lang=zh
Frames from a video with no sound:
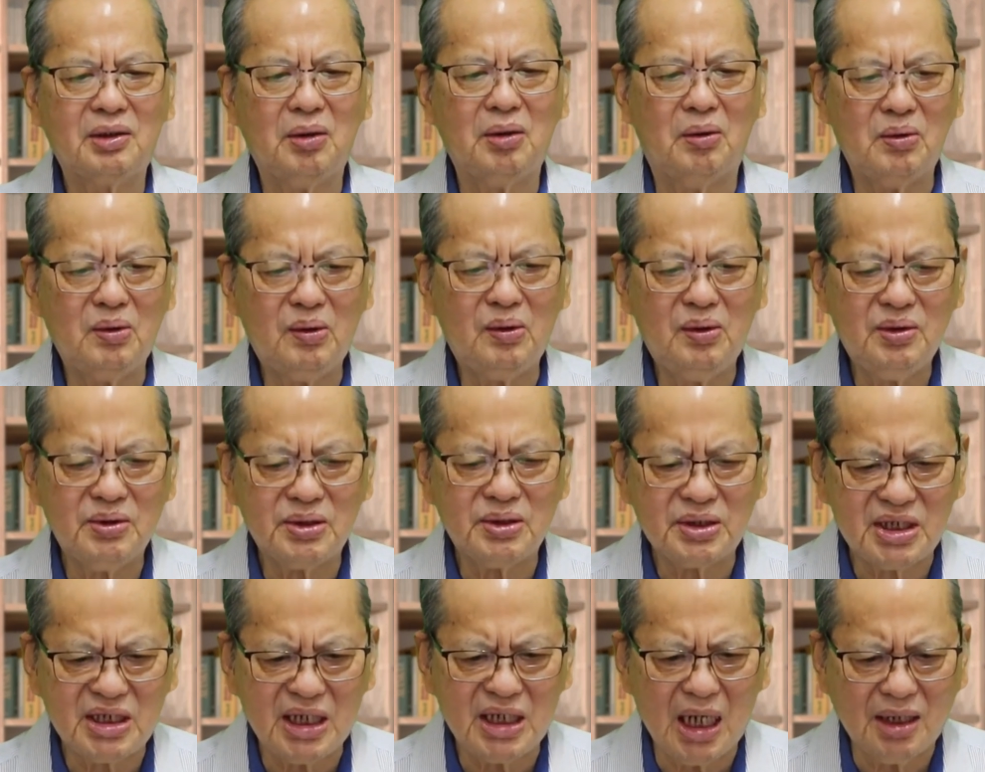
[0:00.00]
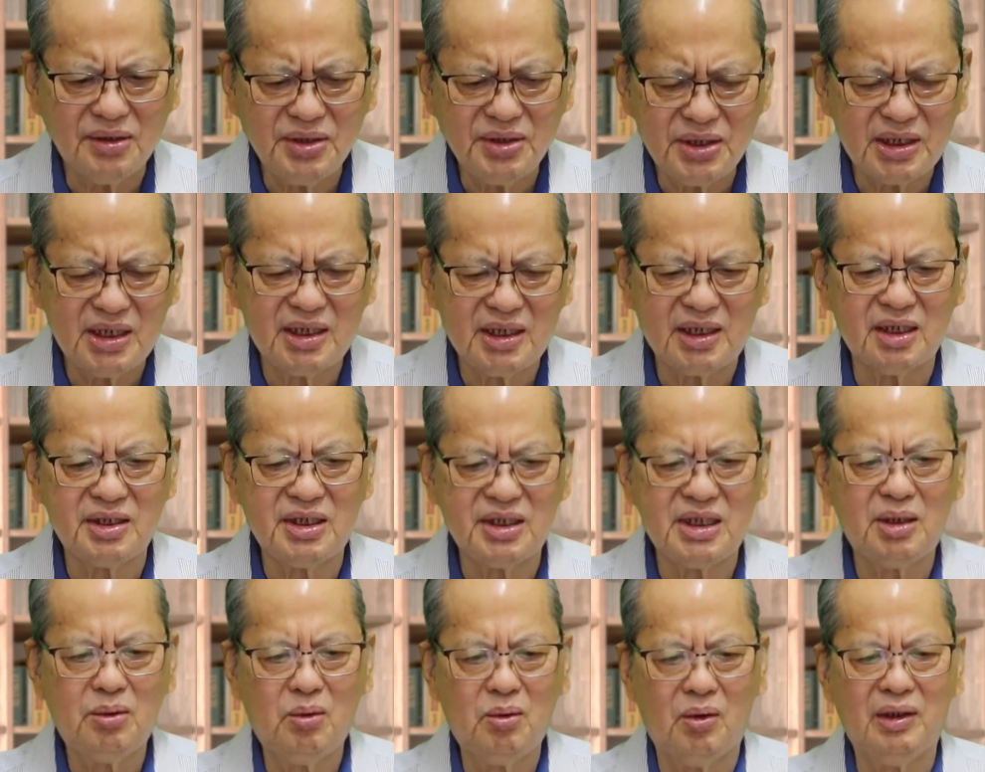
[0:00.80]
同相似
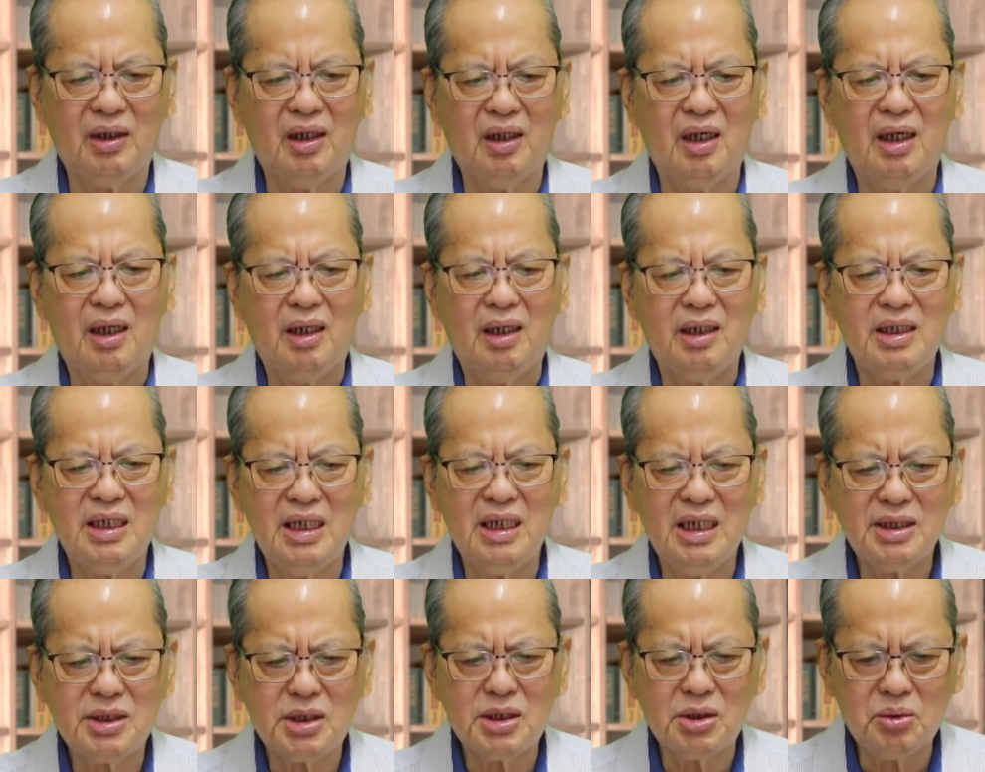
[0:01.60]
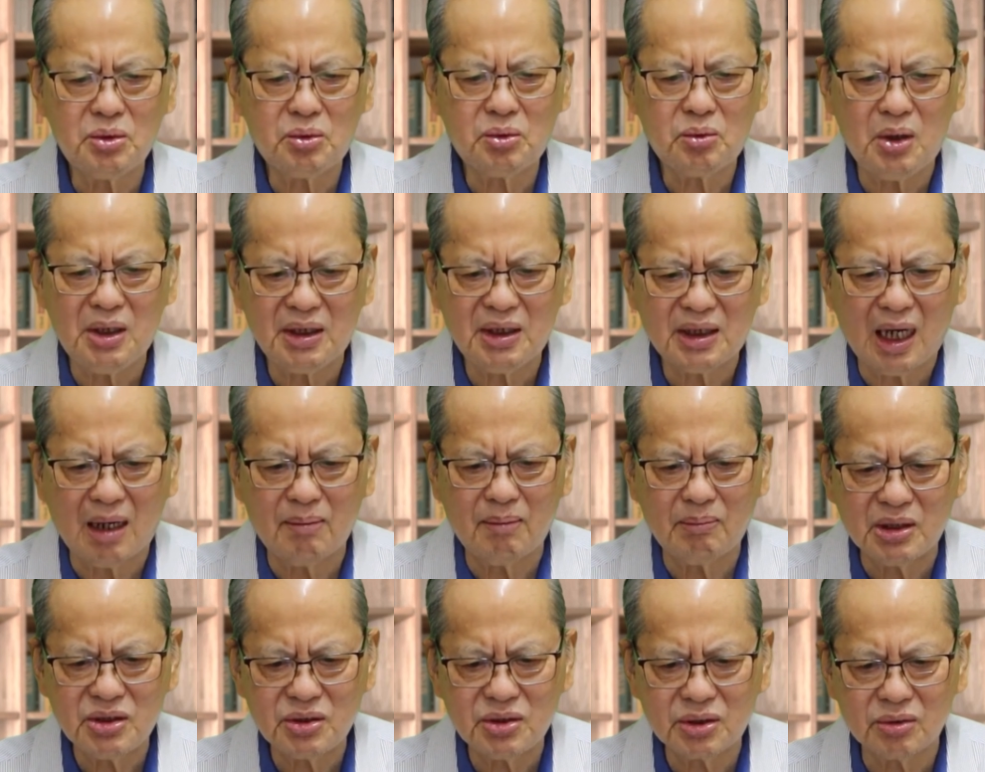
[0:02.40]
的经文，耶稣对
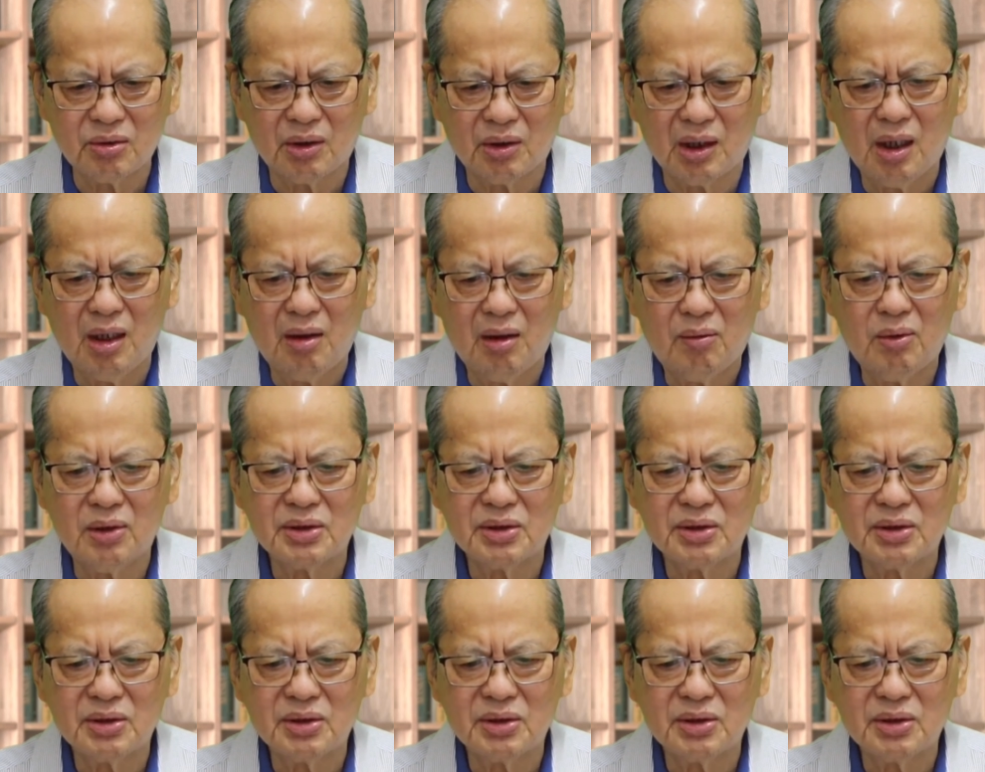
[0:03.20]
他们说。